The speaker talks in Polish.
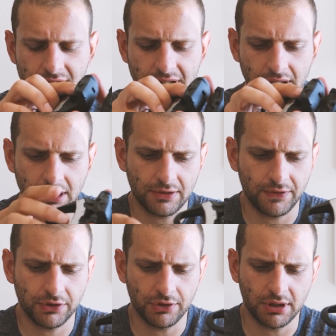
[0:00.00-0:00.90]
starych
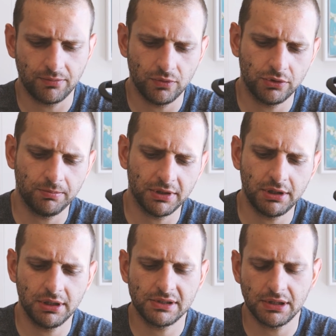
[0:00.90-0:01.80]
wektorach były to
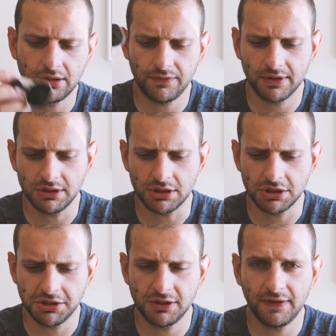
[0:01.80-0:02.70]
baterie
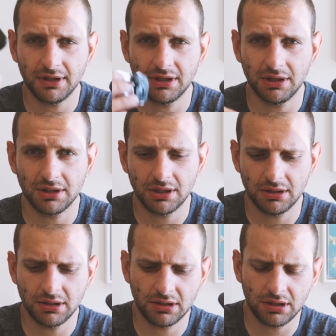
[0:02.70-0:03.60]
CR2032, te,
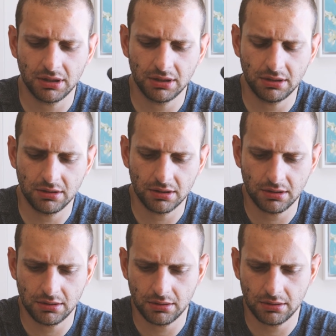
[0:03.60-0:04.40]
te, te, te